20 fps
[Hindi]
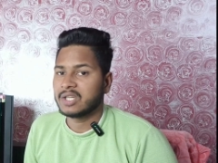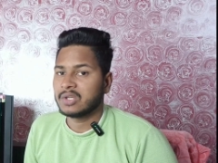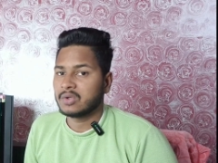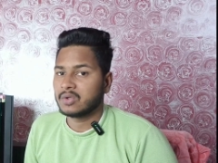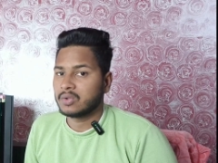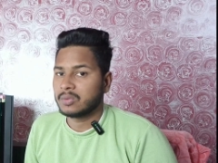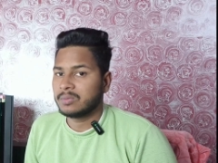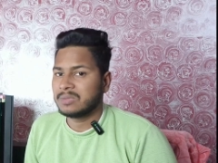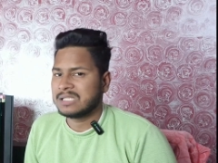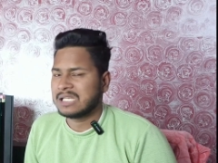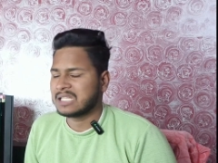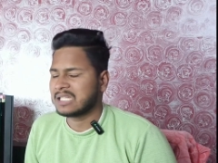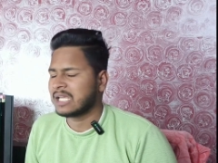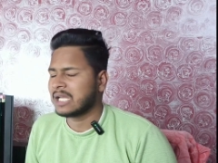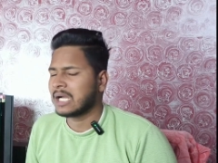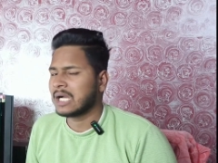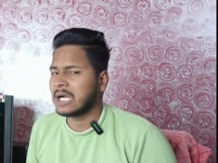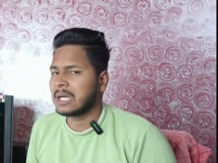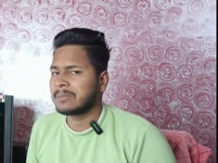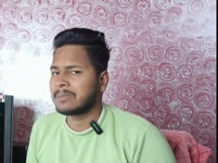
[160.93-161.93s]
देखने को मिल
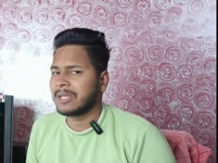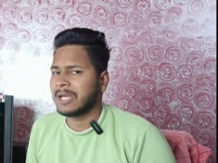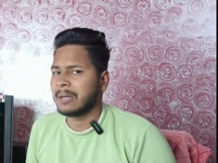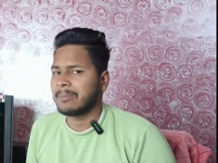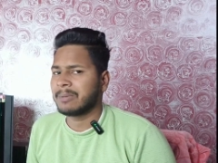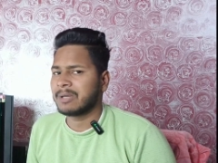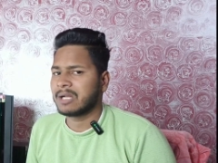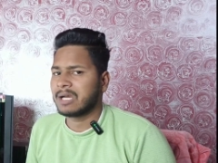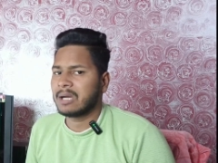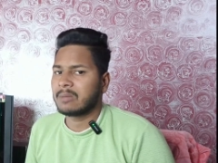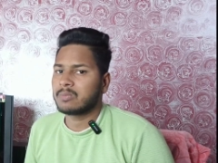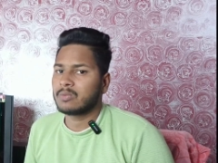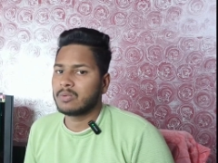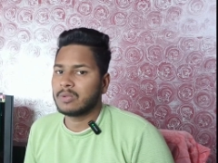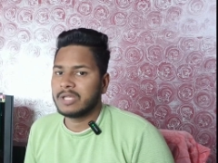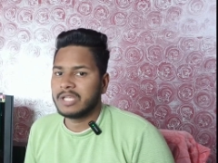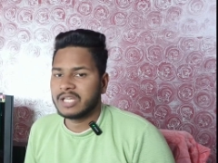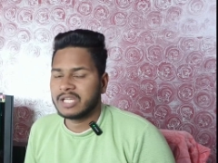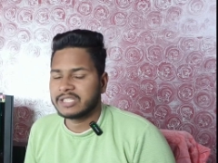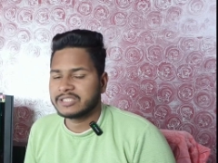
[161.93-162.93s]
जाता है अब यहाँ पर
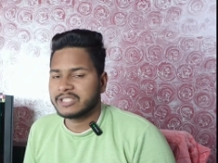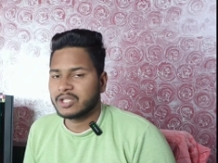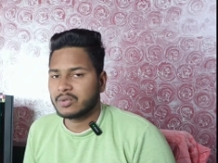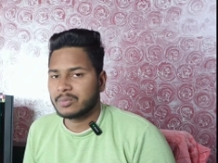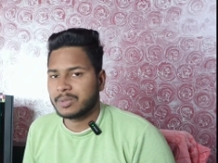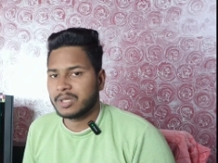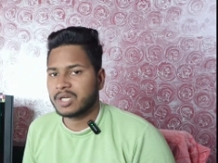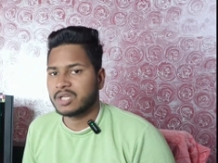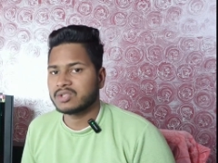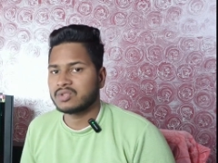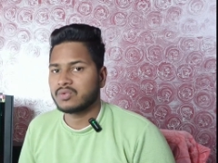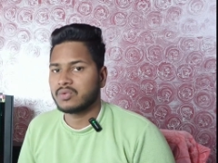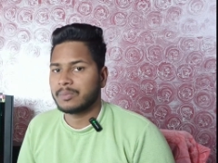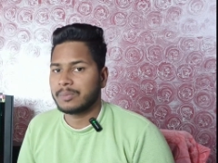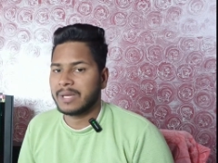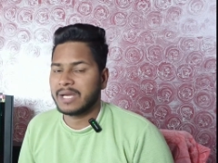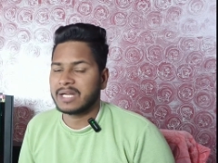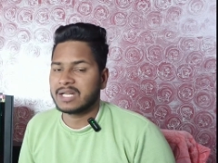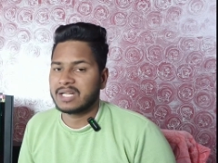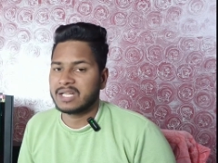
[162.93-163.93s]
आपको एक हज़ार रुपये का जो
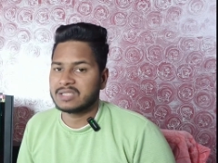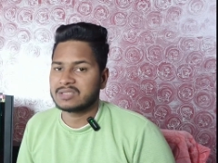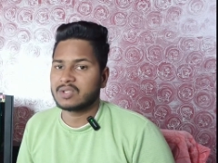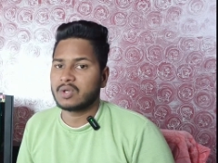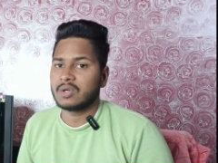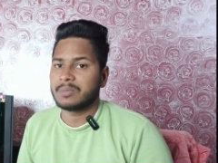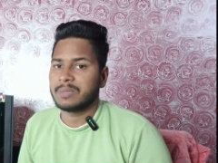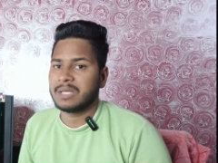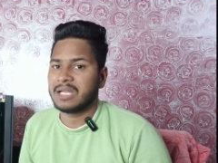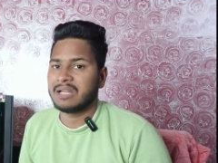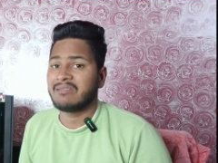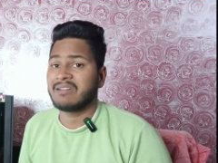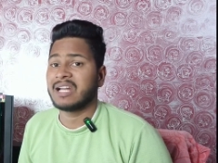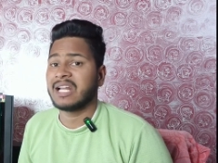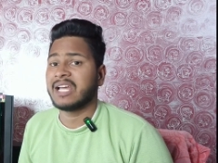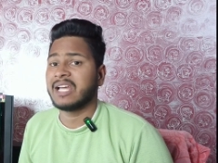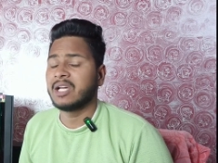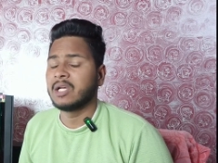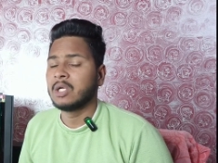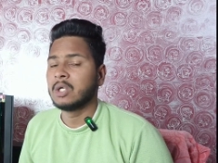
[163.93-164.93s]
वो बैंक डिस्काउंट मिलने
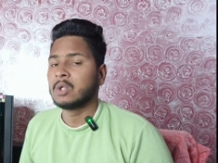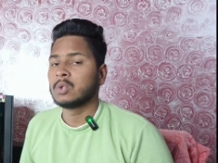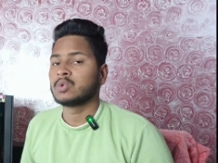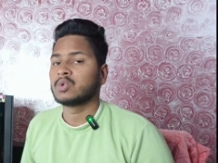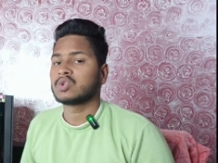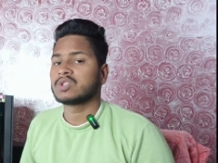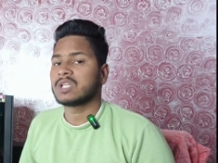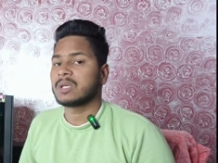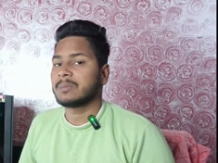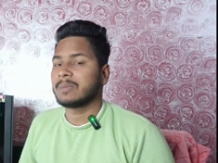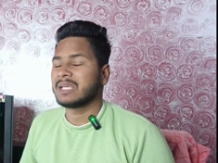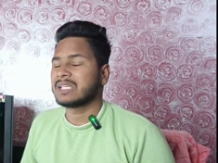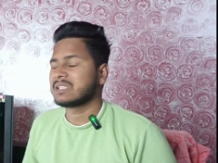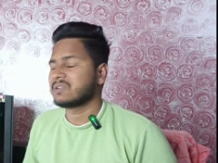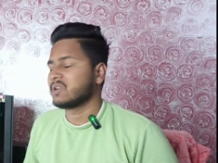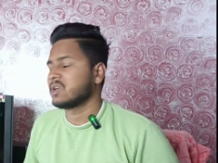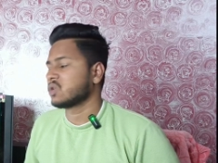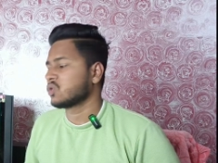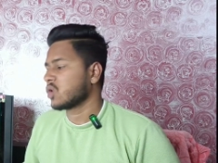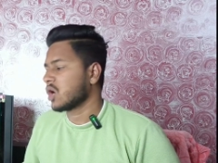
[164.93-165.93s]
वाला है तो उसके
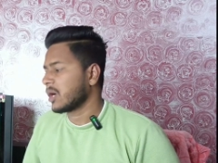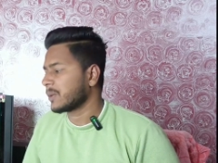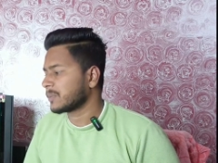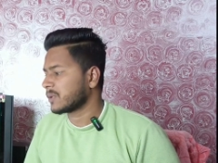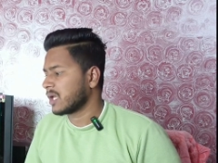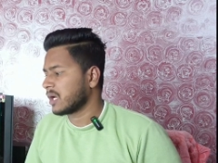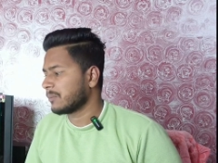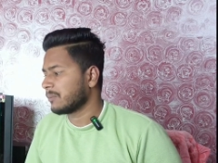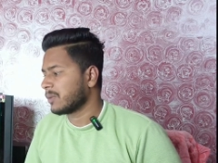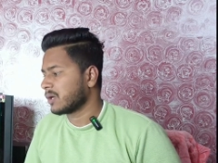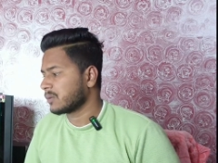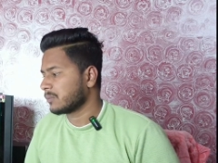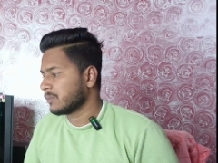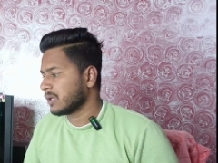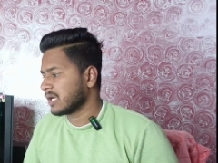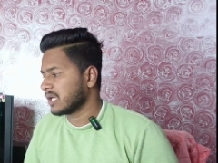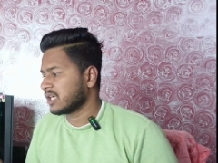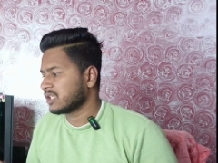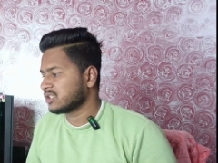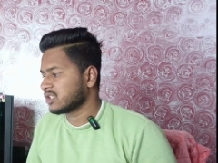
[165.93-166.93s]
बेस रेटों का आप यहाँ पर
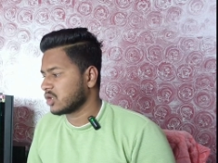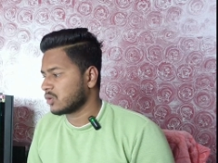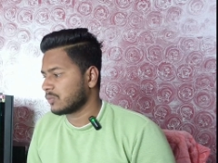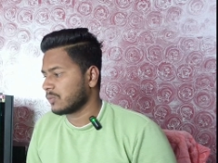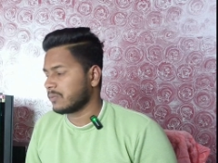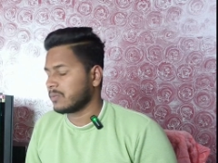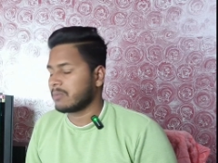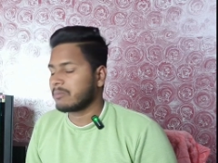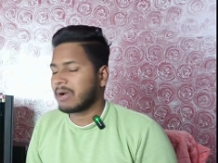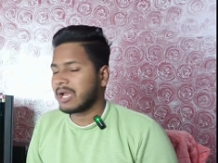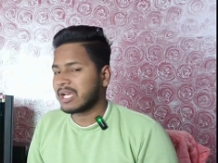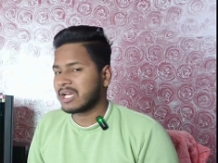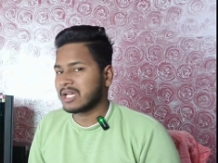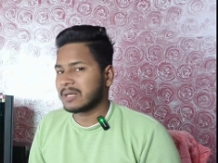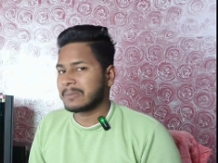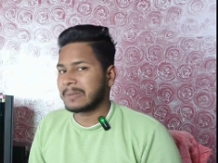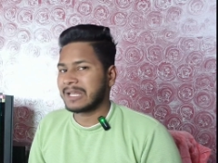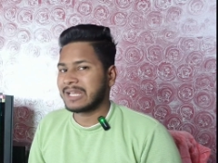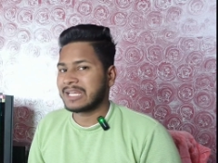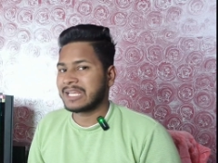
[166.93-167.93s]
बारह हज़ार रुपये में बाय
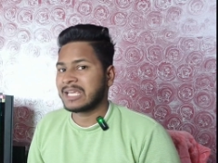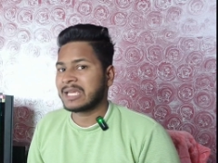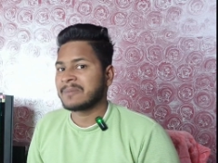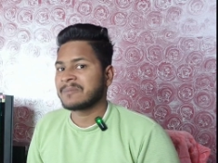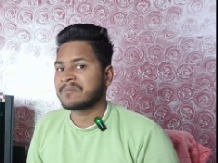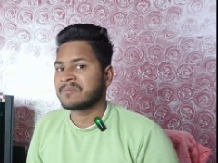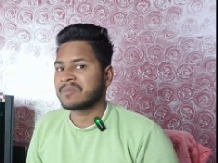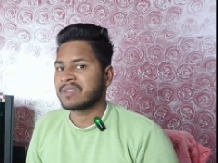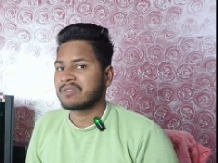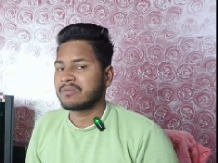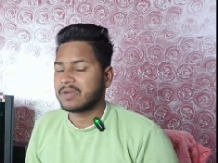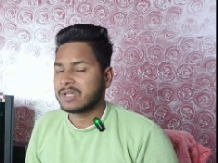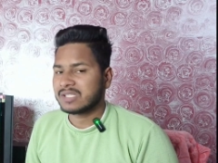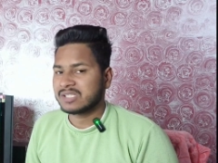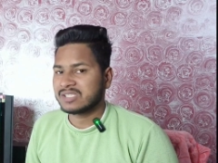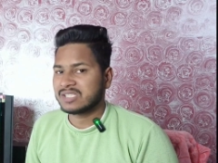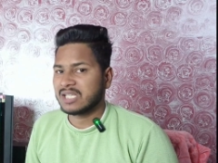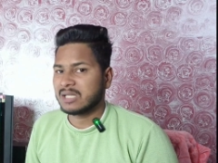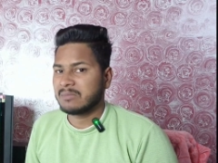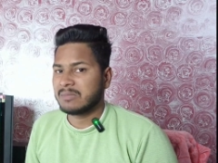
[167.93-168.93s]
कर पाएंगे
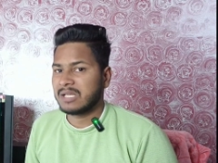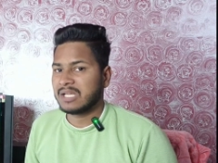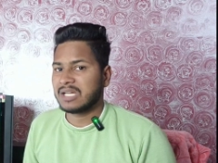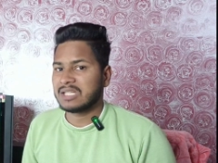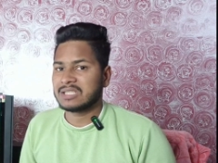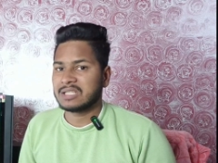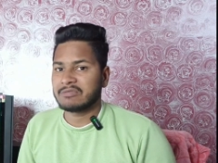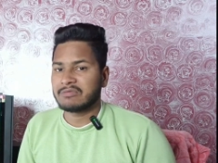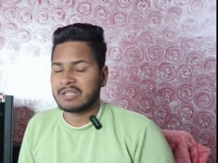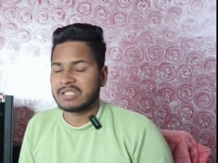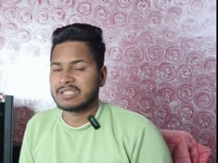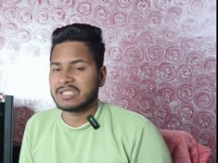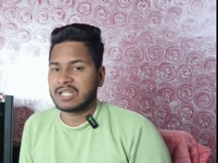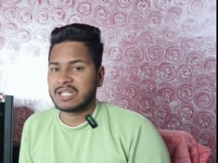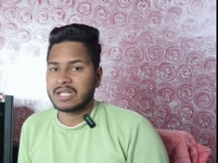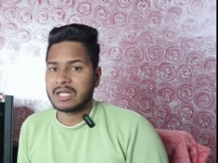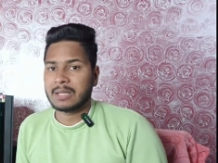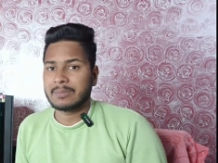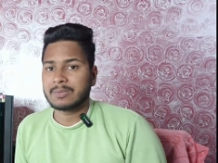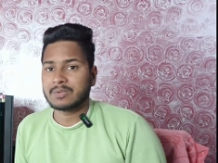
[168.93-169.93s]
फर्स्ट सेल में अदरवाइज
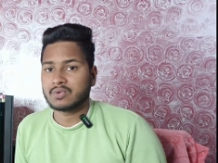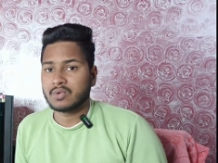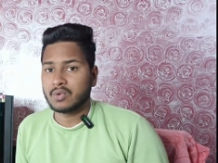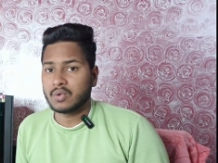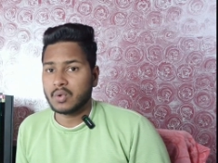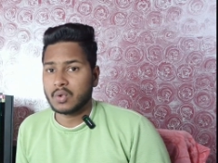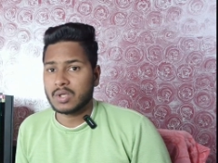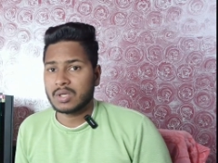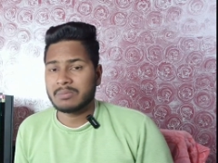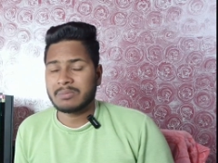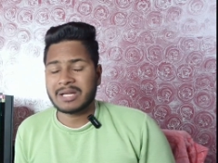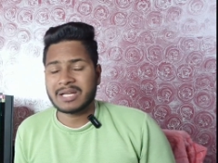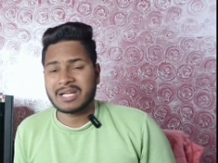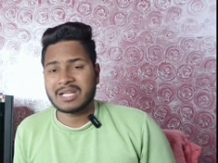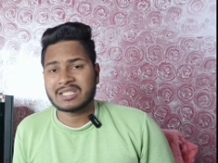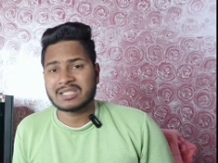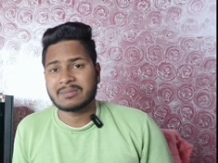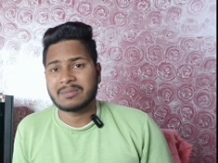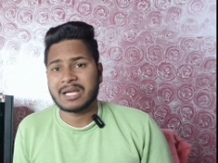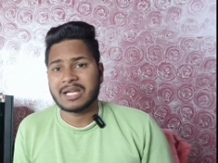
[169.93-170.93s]
अगर आप इसको लोकल
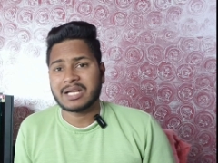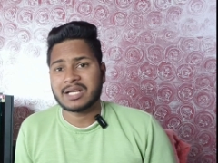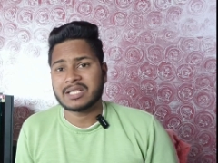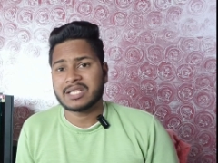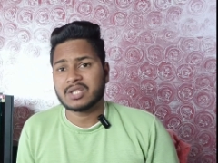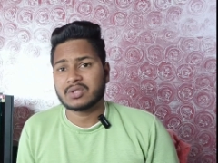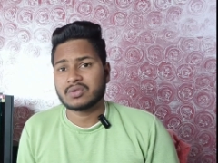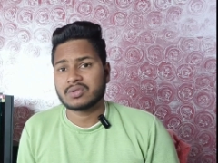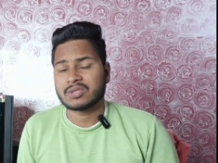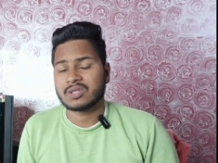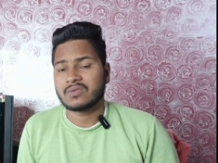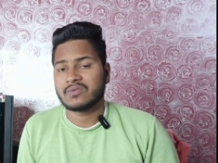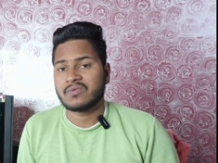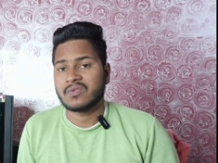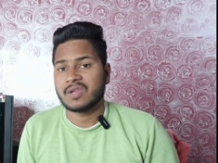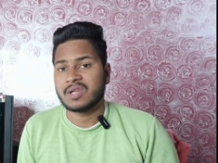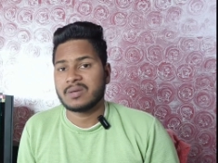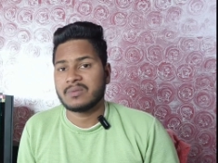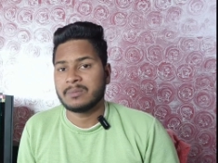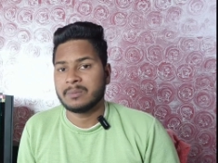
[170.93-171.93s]
मार्केट से बाय करते हैं तो इसका
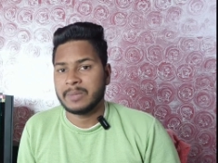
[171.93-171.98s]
